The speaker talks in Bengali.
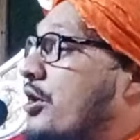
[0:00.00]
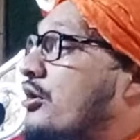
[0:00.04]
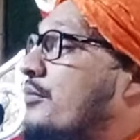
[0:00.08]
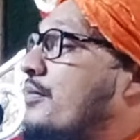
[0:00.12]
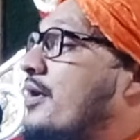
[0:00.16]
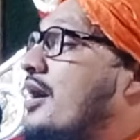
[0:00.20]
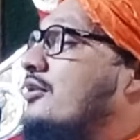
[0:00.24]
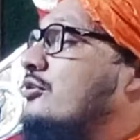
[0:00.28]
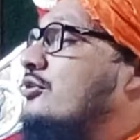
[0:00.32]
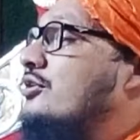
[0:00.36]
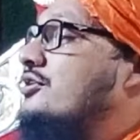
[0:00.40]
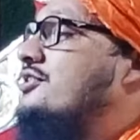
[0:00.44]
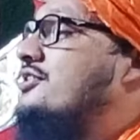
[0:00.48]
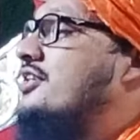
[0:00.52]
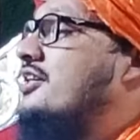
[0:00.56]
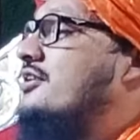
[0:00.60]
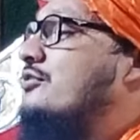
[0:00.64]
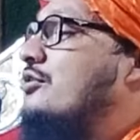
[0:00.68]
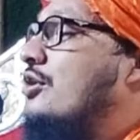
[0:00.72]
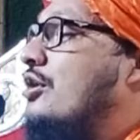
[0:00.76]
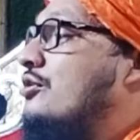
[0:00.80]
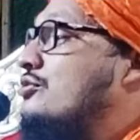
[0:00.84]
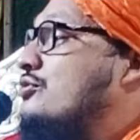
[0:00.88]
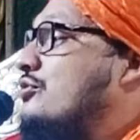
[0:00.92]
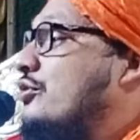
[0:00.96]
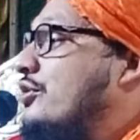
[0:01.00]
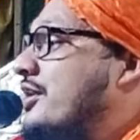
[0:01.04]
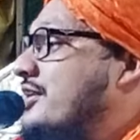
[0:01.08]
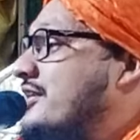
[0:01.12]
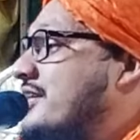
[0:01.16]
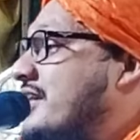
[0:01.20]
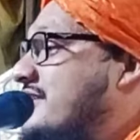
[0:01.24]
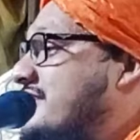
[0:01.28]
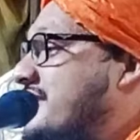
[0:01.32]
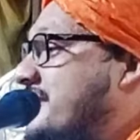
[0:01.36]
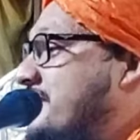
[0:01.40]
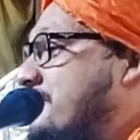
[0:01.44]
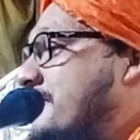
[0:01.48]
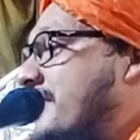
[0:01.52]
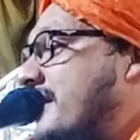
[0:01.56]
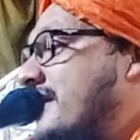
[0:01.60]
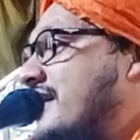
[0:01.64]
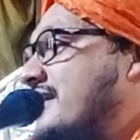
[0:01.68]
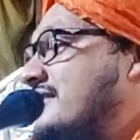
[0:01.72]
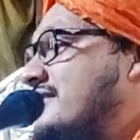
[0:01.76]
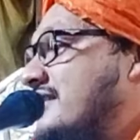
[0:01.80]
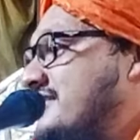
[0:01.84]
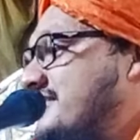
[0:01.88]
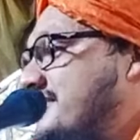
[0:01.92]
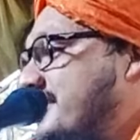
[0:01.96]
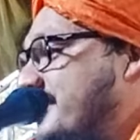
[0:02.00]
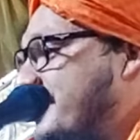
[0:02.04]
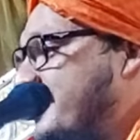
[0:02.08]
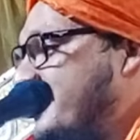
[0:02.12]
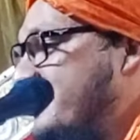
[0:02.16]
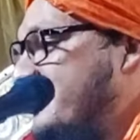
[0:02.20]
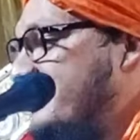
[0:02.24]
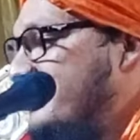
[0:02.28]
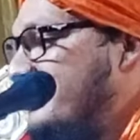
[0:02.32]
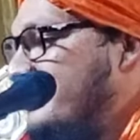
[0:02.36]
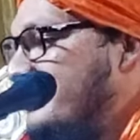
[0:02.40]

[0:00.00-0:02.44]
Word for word: বরবাদ হচ্ছেন ধ্বংস হয়ে যাচ্ছেন মারা যাচ্ছেন